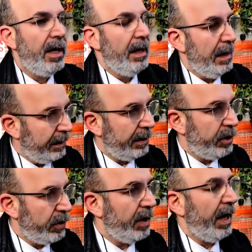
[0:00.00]
Le
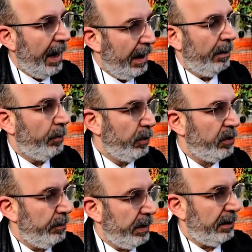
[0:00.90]
regioni e
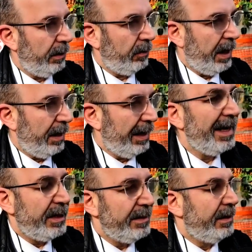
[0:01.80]
l'Abruzzo in particolare
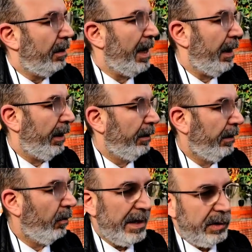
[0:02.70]
l'ha gestita male,
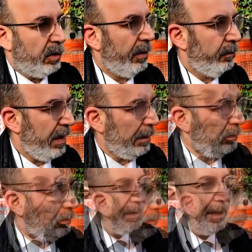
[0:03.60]
questo è un
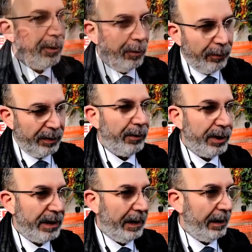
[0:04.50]
fatto. Dico, lo dico ai
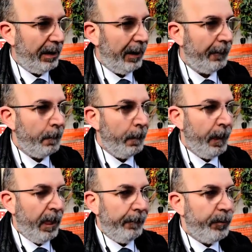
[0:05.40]
cittadini,
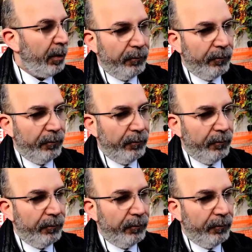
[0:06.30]
non